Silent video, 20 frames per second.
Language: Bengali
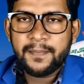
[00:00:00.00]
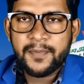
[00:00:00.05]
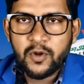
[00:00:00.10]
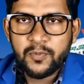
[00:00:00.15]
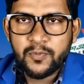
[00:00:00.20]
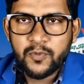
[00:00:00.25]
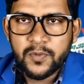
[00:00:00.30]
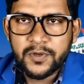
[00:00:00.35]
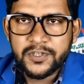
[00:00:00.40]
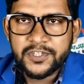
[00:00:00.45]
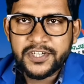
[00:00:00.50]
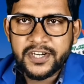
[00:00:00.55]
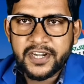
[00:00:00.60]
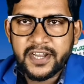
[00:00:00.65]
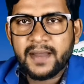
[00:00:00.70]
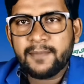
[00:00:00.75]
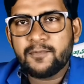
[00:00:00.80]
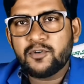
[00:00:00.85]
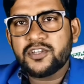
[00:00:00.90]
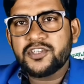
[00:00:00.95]
প্রিয় প্রবাসীরা
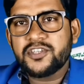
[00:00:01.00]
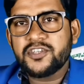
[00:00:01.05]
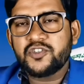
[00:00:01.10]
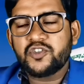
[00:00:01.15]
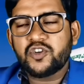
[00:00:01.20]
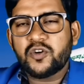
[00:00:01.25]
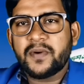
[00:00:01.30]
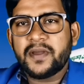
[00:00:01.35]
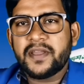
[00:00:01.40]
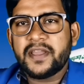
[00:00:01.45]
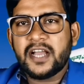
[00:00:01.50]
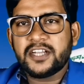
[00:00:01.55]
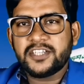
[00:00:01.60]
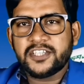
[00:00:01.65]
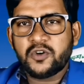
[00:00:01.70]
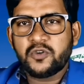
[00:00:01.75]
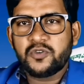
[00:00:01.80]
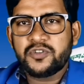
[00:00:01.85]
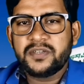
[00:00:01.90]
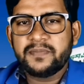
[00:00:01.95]
কেমন আছেন সবাই
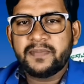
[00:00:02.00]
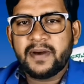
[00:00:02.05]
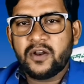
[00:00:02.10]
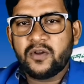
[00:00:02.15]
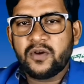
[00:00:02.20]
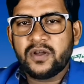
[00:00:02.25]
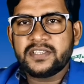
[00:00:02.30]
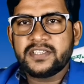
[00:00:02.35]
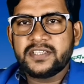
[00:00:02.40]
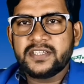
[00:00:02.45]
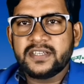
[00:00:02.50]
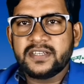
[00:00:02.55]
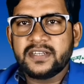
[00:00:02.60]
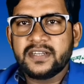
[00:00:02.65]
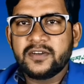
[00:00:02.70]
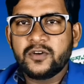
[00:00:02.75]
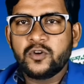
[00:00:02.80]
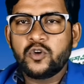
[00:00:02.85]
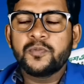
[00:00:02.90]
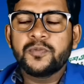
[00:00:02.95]
আশা করছি ভালো আছেন
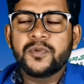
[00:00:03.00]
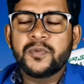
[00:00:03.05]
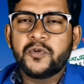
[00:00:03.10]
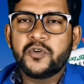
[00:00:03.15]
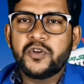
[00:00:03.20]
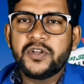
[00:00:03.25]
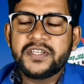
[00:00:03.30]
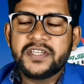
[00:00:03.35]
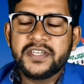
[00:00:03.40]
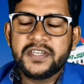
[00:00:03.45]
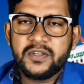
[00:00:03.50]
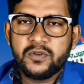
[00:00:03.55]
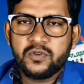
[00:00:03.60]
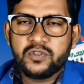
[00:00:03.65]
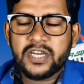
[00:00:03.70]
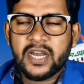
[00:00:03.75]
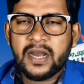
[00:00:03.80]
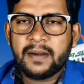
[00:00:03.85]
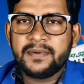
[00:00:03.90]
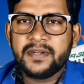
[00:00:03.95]
গুরুত্বপূর্ণ একটি
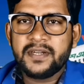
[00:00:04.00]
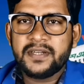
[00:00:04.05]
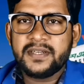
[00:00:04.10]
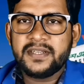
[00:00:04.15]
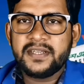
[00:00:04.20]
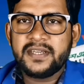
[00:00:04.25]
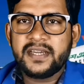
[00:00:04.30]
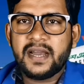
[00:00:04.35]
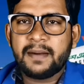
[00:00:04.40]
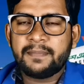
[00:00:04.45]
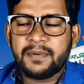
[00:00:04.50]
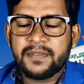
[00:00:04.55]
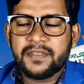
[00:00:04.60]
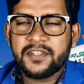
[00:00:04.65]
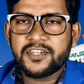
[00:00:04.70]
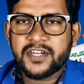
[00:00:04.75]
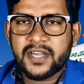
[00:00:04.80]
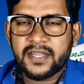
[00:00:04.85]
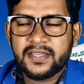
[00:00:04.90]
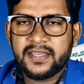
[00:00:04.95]
নিউজ আপডেট নিয়ে
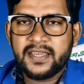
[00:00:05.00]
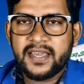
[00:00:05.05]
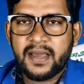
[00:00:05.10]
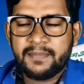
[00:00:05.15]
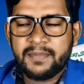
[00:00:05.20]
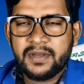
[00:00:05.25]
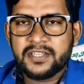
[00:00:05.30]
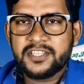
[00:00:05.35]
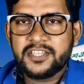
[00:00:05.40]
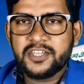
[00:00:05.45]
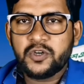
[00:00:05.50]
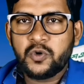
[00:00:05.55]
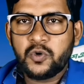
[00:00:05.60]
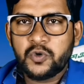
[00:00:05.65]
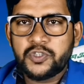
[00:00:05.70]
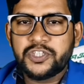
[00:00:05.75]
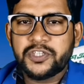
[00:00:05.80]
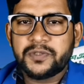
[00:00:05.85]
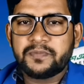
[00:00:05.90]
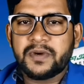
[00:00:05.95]
আপনাদের সাথে আমি আছি
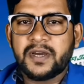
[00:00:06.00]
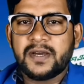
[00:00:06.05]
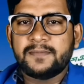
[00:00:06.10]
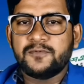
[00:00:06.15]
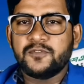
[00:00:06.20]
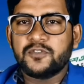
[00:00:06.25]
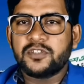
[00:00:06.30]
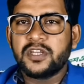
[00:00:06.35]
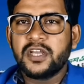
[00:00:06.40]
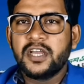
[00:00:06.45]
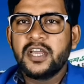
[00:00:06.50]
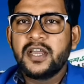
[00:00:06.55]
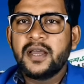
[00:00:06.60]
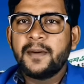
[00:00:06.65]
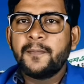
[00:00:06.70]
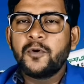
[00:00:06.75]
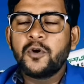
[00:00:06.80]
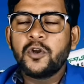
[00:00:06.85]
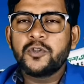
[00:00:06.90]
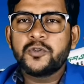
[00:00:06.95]
খোরশেদ মাহমুদ
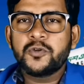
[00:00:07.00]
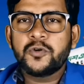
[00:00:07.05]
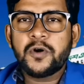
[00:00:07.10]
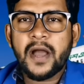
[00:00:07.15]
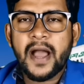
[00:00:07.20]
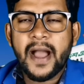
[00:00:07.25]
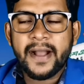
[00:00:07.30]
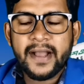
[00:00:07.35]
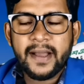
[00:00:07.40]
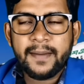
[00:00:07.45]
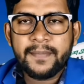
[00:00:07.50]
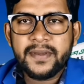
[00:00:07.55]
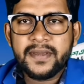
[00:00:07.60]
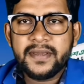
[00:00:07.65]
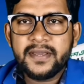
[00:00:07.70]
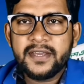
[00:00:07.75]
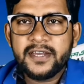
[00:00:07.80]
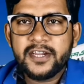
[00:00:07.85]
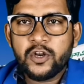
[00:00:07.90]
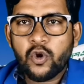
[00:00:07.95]
মূলত আগামী
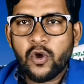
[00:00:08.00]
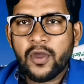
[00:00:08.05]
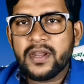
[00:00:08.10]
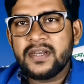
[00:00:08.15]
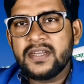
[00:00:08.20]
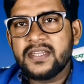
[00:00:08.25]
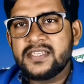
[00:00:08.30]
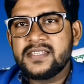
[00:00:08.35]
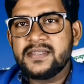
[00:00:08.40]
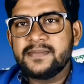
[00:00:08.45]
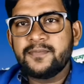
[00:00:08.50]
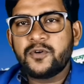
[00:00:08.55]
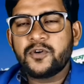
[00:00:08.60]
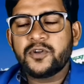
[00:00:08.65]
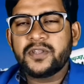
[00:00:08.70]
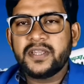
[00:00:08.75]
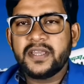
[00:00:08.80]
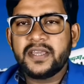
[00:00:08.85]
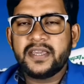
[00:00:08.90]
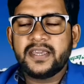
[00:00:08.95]
নয় ডিসেম্বর
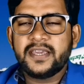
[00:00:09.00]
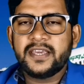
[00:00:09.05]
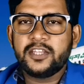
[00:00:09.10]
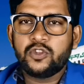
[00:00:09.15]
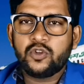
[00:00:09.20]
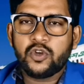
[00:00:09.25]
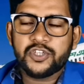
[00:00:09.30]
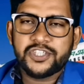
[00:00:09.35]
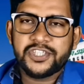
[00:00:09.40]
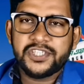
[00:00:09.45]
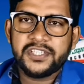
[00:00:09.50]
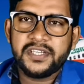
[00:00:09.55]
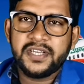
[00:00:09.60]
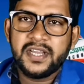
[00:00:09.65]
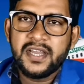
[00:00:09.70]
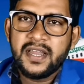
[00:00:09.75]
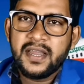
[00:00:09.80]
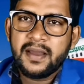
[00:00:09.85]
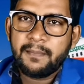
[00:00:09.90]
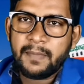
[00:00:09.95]
থেকে দশই
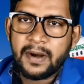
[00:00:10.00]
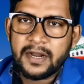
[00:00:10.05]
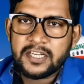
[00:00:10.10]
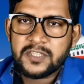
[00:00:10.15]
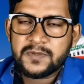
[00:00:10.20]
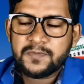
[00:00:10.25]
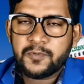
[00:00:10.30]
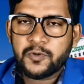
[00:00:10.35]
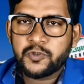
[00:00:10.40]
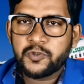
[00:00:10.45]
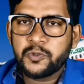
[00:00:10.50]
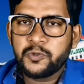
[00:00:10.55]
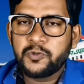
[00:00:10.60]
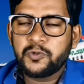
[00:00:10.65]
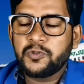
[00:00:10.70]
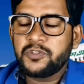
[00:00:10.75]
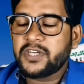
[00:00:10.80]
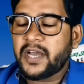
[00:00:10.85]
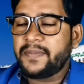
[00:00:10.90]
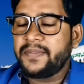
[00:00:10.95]
মার্চ পর্যন্ত
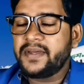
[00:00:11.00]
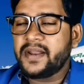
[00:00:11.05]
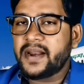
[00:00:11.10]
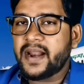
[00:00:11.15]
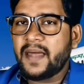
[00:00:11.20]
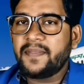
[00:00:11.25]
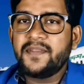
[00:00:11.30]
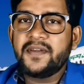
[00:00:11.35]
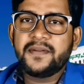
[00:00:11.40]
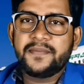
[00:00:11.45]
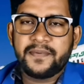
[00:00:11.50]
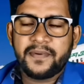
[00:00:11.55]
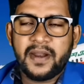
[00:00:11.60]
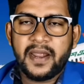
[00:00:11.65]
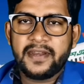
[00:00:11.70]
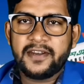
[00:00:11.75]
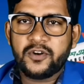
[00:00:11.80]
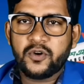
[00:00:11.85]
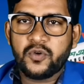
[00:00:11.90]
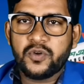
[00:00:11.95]
যাদের রাতের
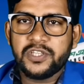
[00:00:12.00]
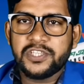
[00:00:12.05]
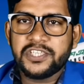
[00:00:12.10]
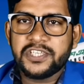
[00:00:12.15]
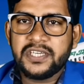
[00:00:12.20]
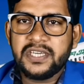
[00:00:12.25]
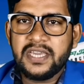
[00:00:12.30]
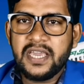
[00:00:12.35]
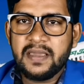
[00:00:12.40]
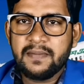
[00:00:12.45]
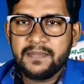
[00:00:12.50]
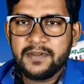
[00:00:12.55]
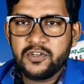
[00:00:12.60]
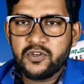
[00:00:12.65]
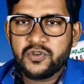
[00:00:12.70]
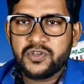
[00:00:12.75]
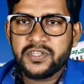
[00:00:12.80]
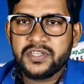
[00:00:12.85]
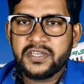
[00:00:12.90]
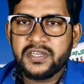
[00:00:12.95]
ফ্লাইট রয়েছে এই
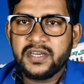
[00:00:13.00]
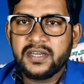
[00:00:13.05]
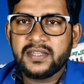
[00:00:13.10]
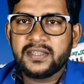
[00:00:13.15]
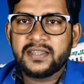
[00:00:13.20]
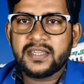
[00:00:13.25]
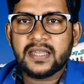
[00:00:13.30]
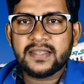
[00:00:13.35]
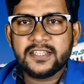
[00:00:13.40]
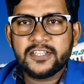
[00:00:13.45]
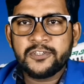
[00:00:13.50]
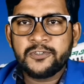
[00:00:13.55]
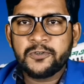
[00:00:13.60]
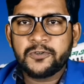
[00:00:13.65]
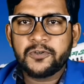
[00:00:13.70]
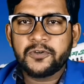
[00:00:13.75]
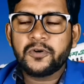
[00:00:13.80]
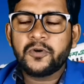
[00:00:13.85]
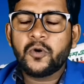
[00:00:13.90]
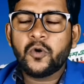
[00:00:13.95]
ভিডিওটি তাদের
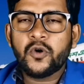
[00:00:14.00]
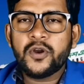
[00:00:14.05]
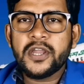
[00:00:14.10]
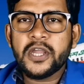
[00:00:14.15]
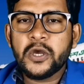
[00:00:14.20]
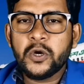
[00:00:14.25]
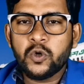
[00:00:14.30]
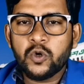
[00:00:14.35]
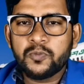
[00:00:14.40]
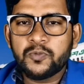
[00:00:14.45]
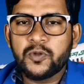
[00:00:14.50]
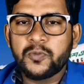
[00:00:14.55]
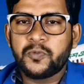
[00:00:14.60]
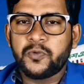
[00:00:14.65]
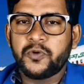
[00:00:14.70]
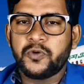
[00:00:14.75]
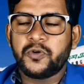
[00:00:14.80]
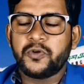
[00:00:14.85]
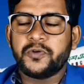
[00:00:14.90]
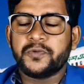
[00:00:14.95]
জন্য অনেক
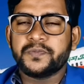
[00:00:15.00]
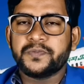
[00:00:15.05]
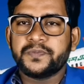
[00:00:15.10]
গুরুত্বপূর্ণ